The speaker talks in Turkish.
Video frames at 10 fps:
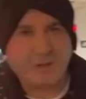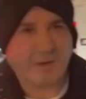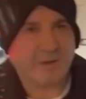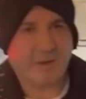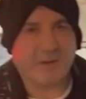
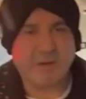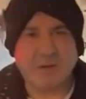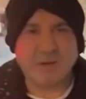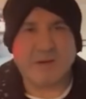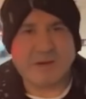Şafak
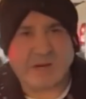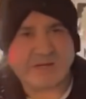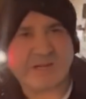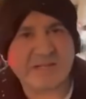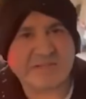Sezer
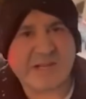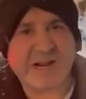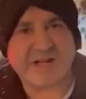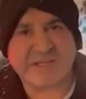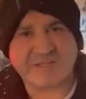orada yayın
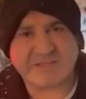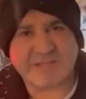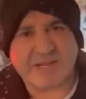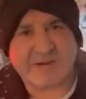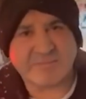da yaptı.
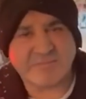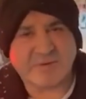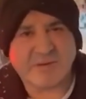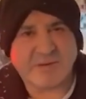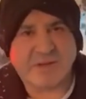Sen
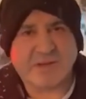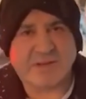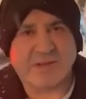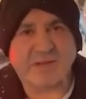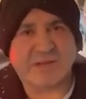neredeydin
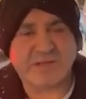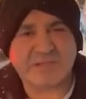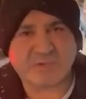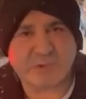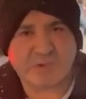Gökhan?
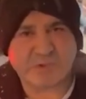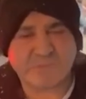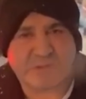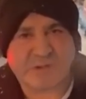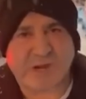
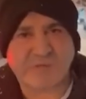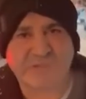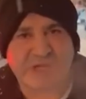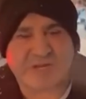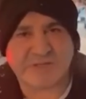Kemal
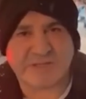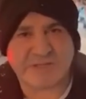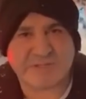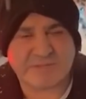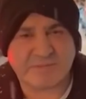Kılıçdaroğlu
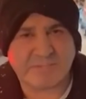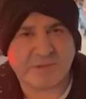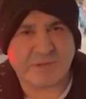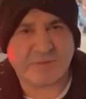aslında